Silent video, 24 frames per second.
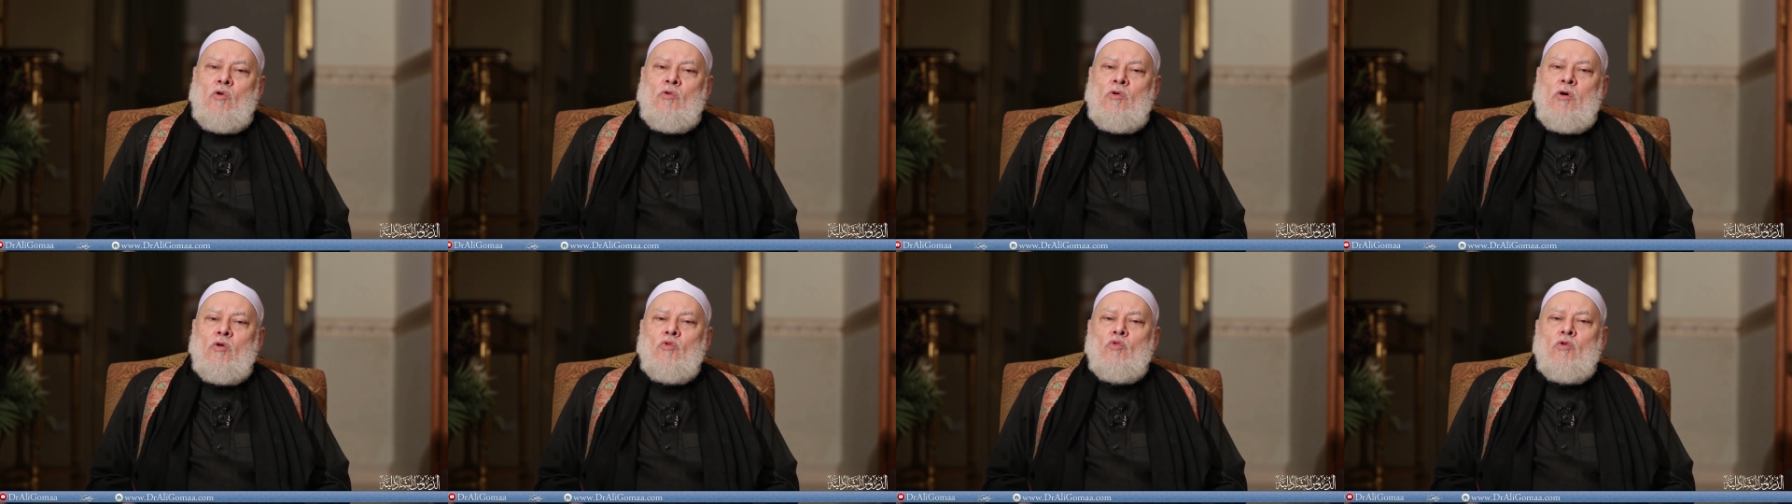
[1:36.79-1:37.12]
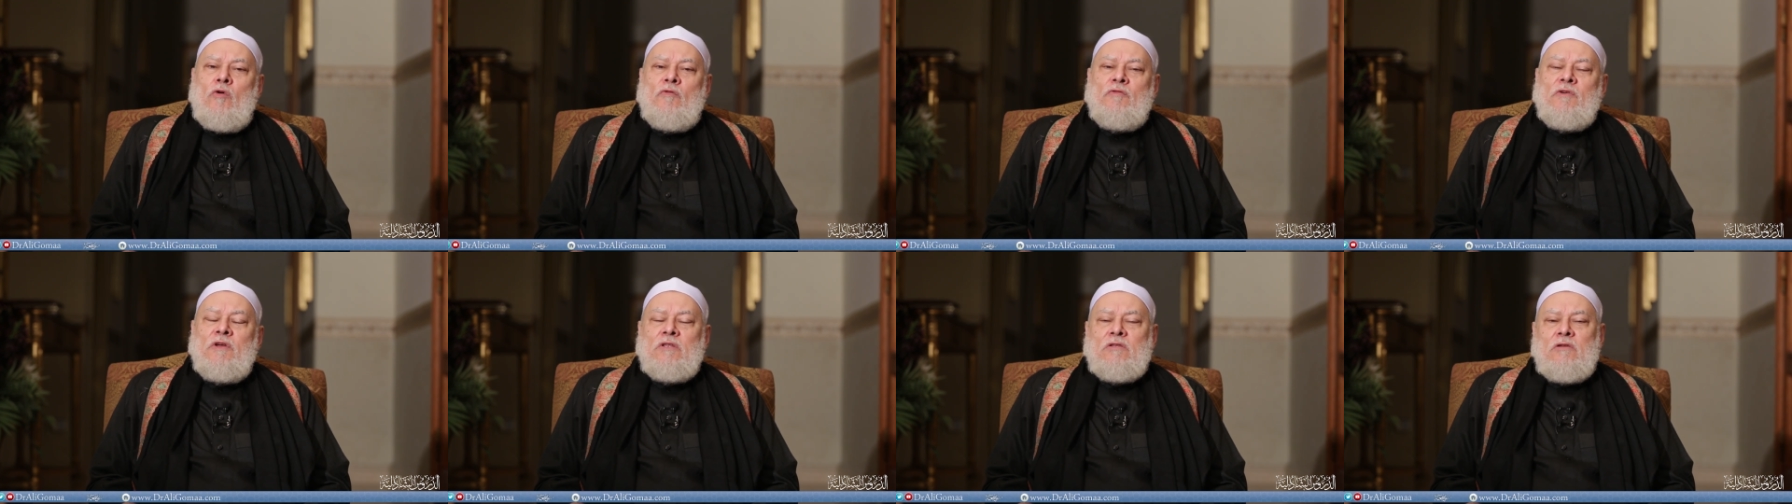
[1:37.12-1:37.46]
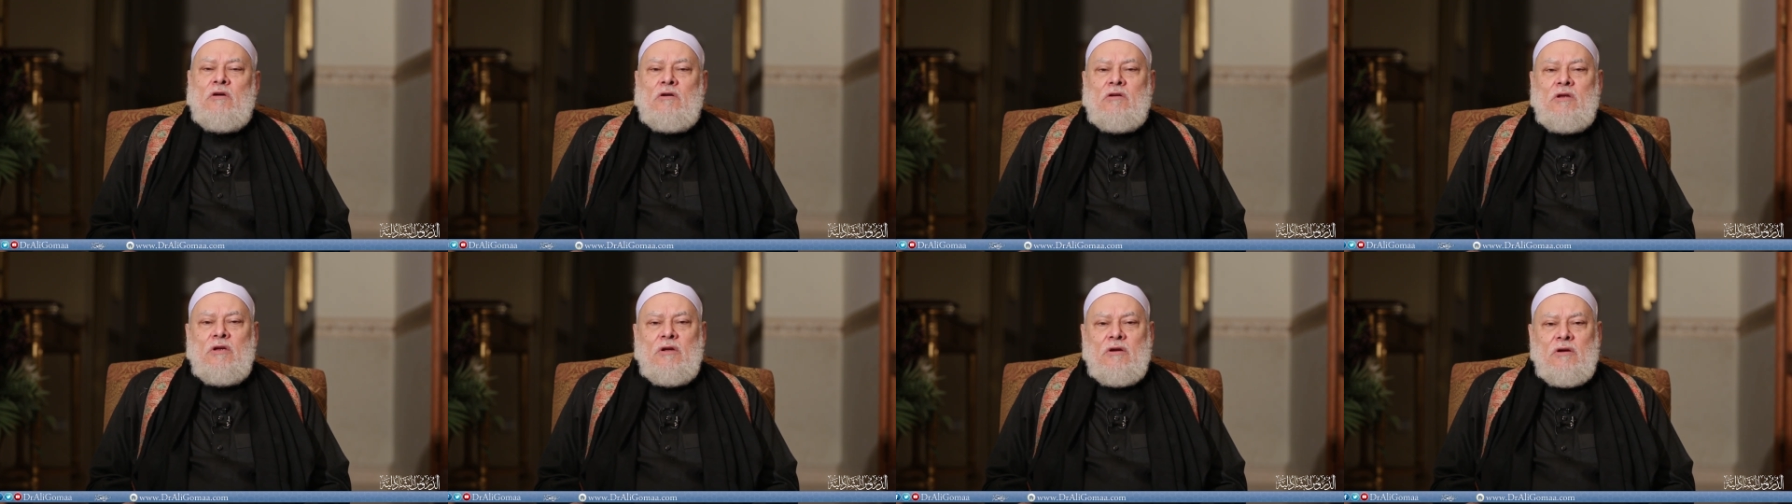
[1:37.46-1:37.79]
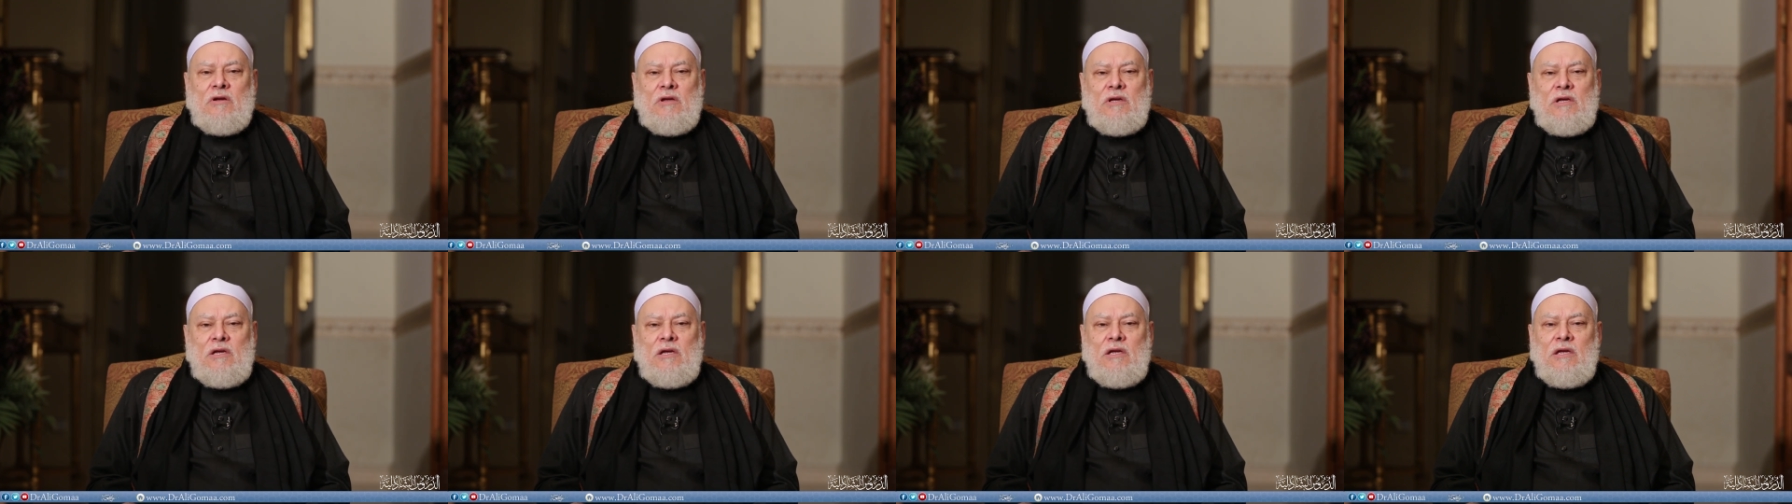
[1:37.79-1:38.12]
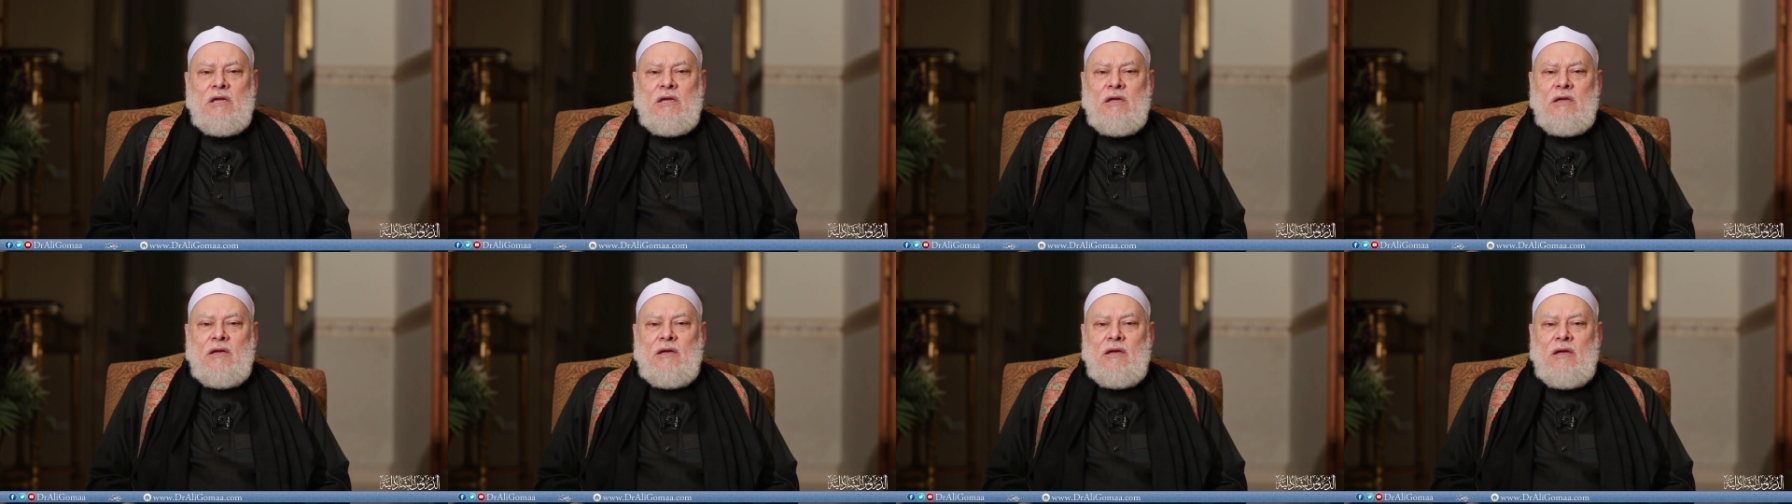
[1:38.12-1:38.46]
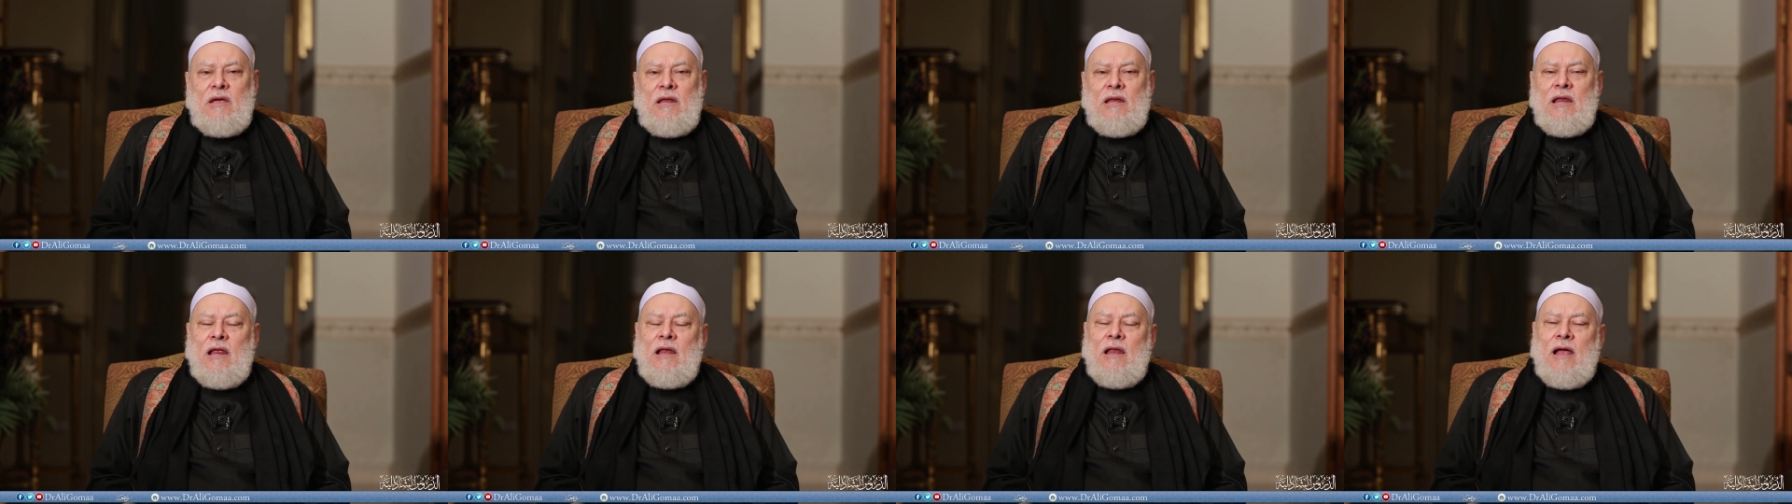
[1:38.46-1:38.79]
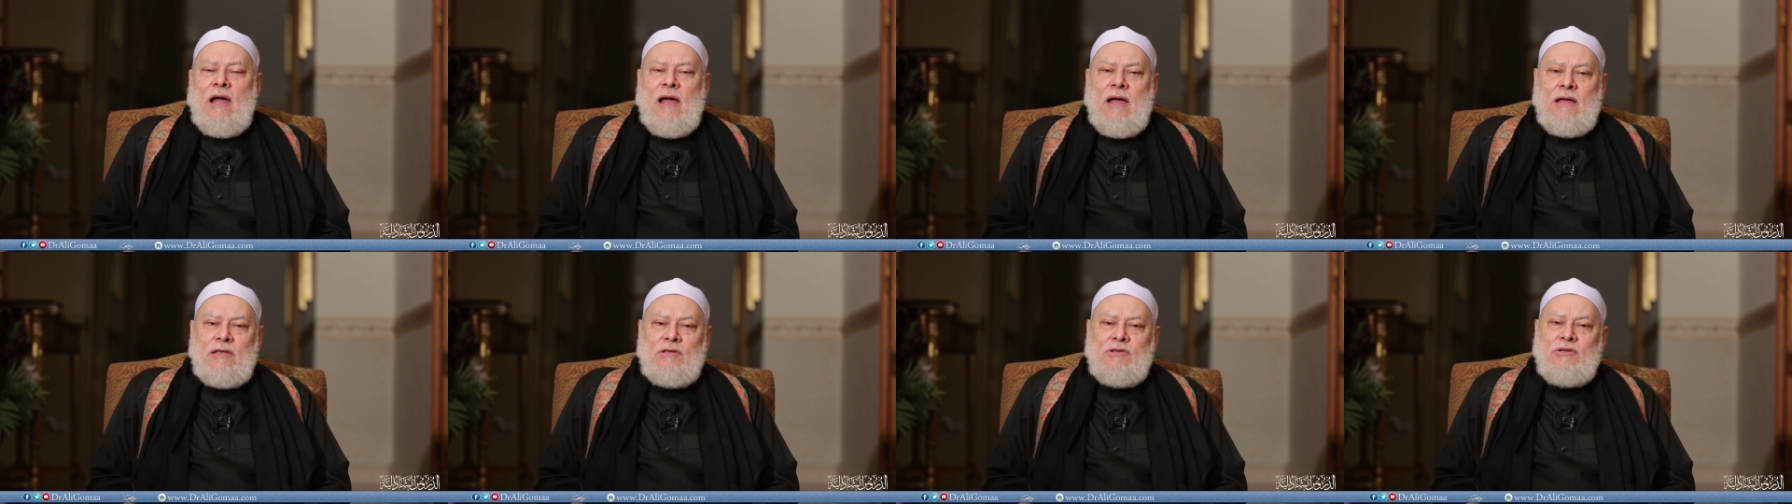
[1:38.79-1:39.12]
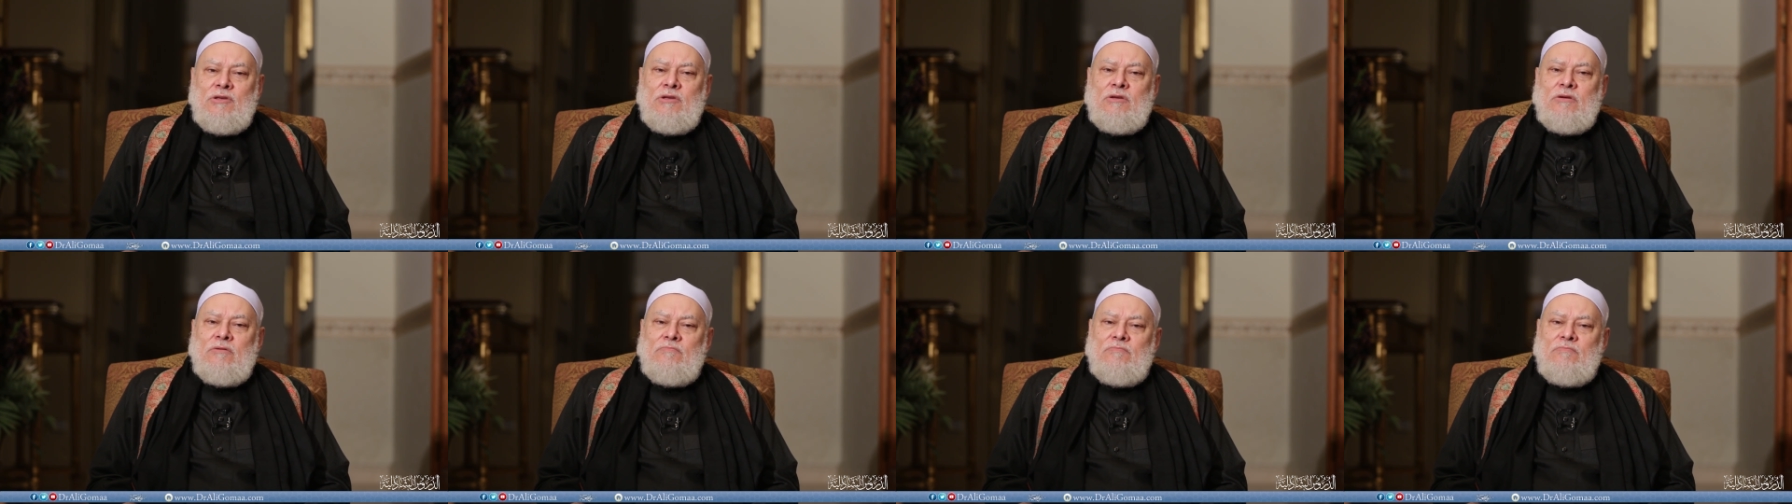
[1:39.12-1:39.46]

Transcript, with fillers: وهو في طريقه إلى الحج